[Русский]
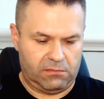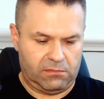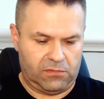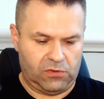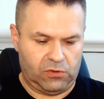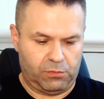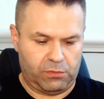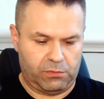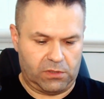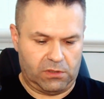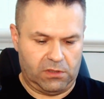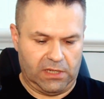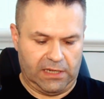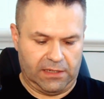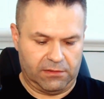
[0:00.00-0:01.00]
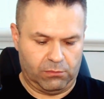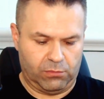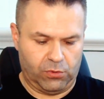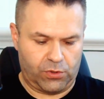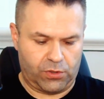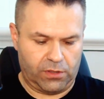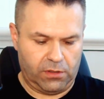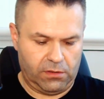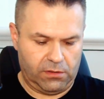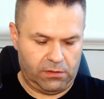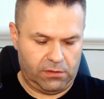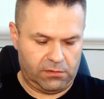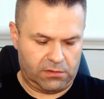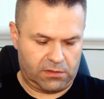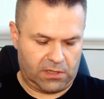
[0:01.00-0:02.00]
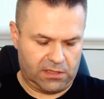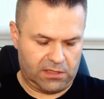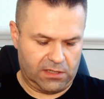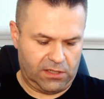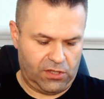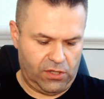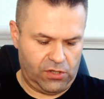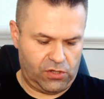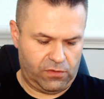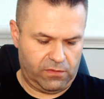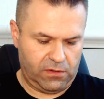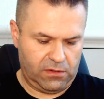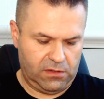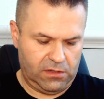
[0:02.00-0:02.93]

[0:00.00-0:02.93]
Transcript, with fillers: Ну, в общем-то, да, больше сказать нечего.